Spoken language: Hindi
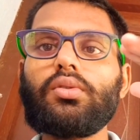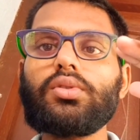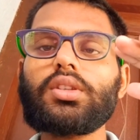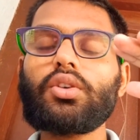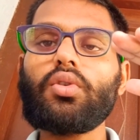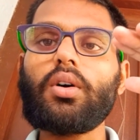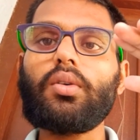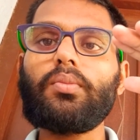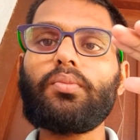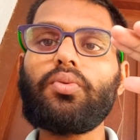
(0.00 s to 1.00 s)
उस
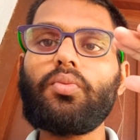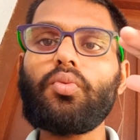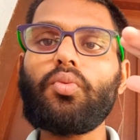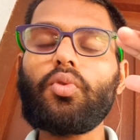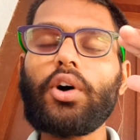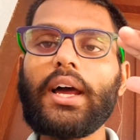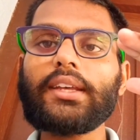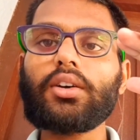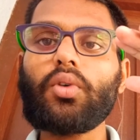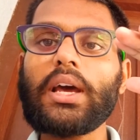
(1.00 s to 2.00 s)
मोबाइल
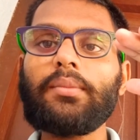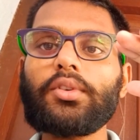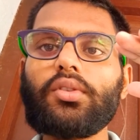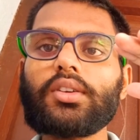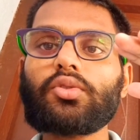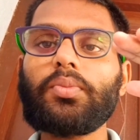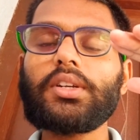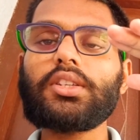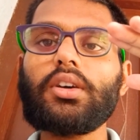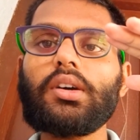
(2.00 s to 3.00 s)
के कॉयल में जो है सो फिर
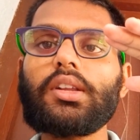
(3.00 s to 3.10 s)
से